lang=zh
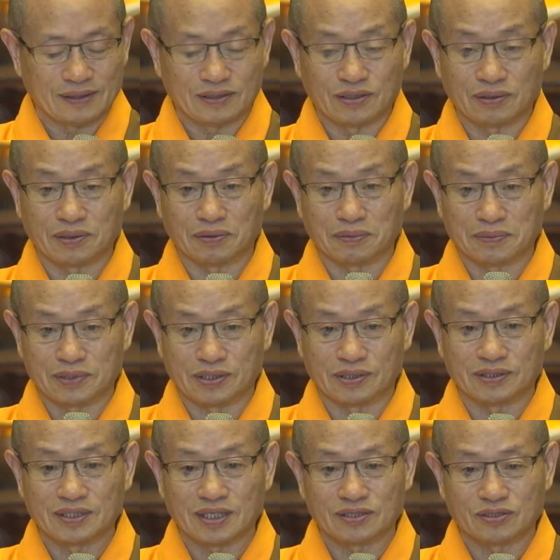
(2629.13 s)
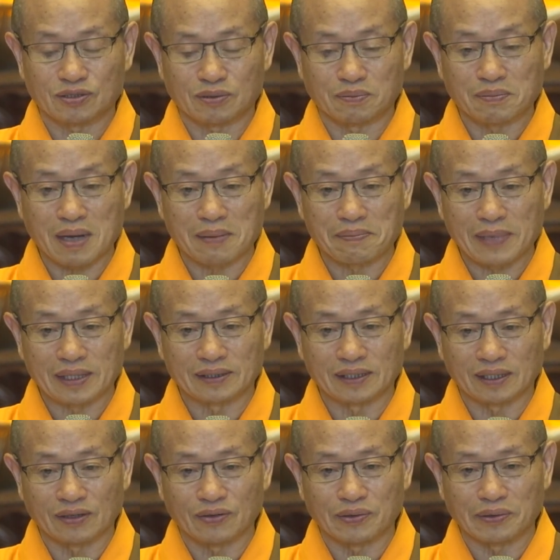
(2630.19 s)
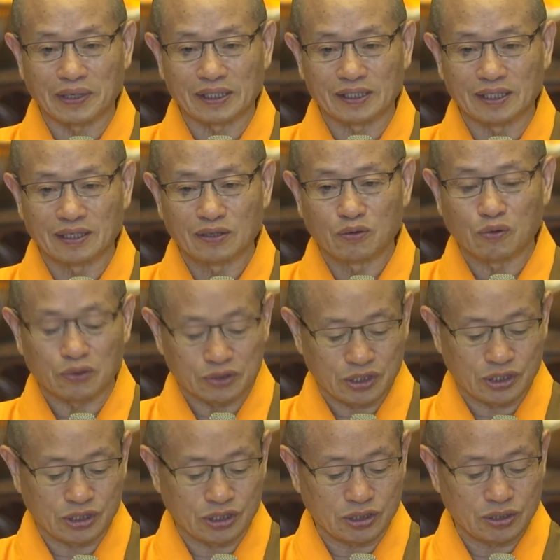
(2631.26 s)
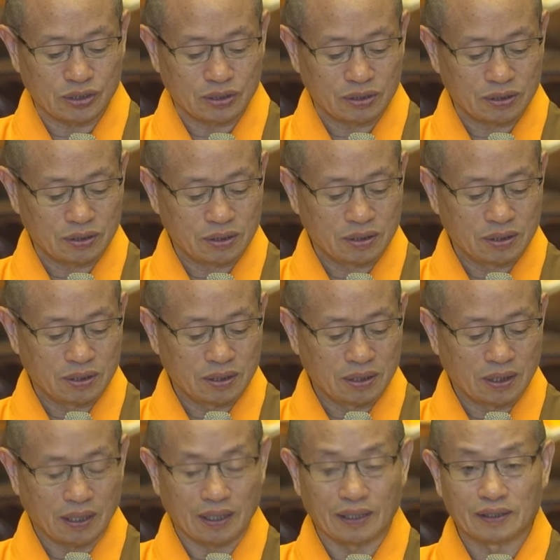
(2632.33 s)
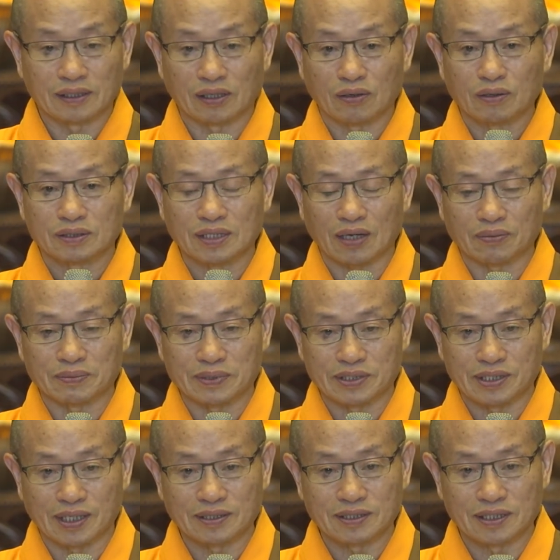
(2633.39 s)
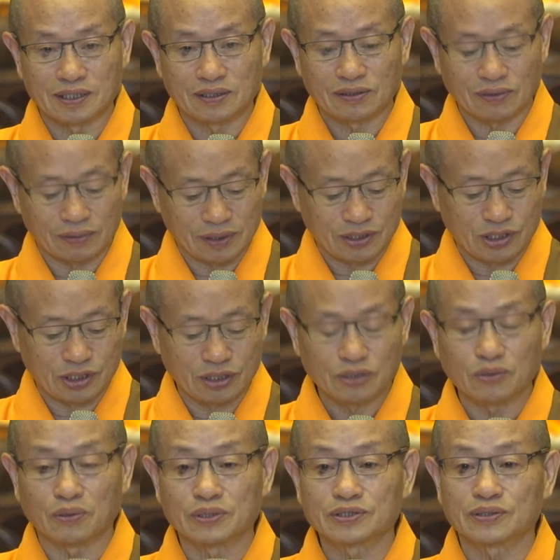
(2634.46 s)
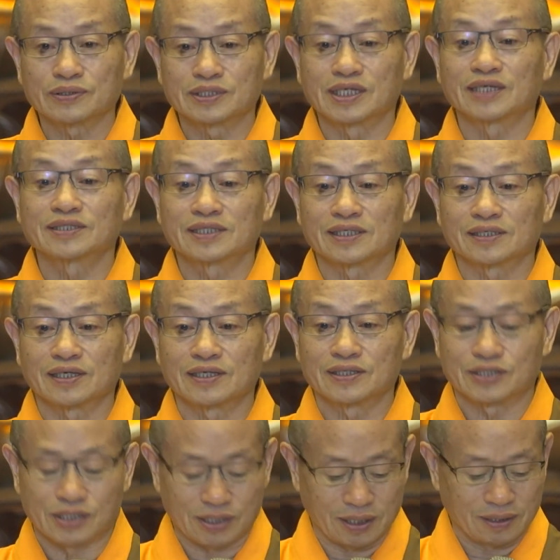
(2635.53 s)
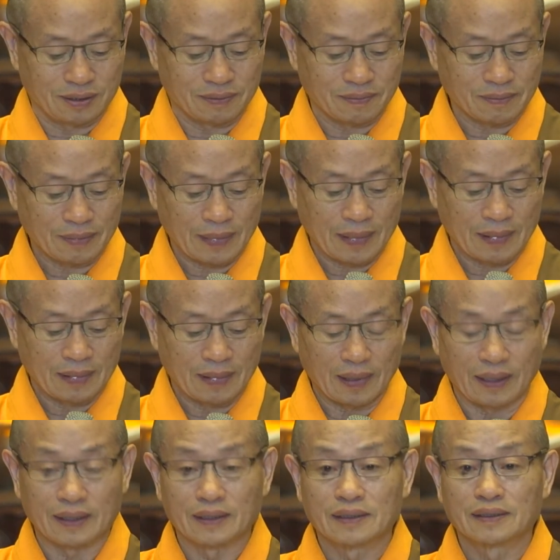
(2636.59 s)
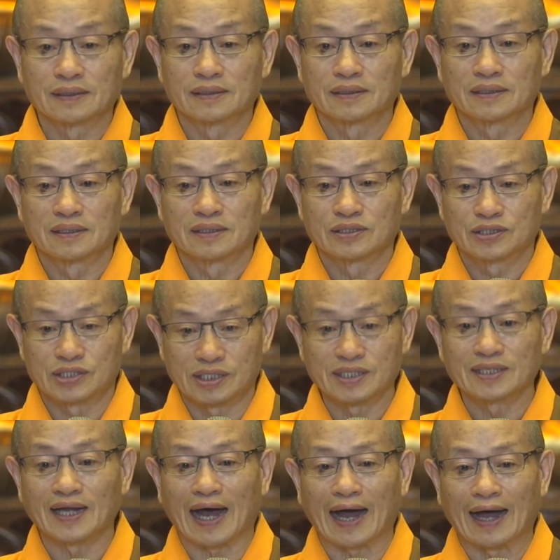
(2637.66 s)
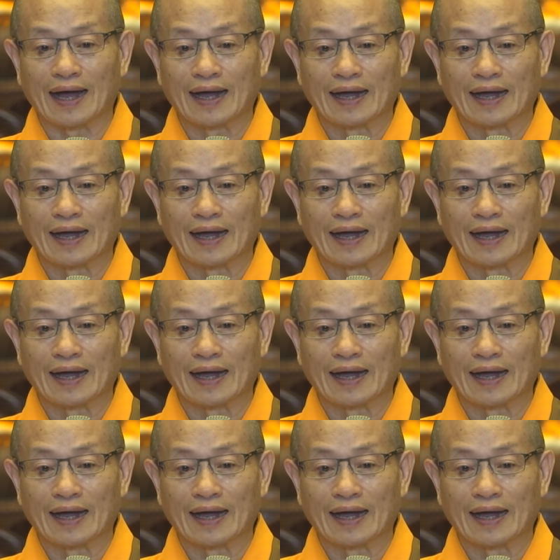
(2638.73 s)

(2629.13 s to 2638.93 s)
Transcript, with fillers: 所以我们直接就慢慢能够远离过失，啊，能够让我们身心都失罗就清净的意思，啊，希腊，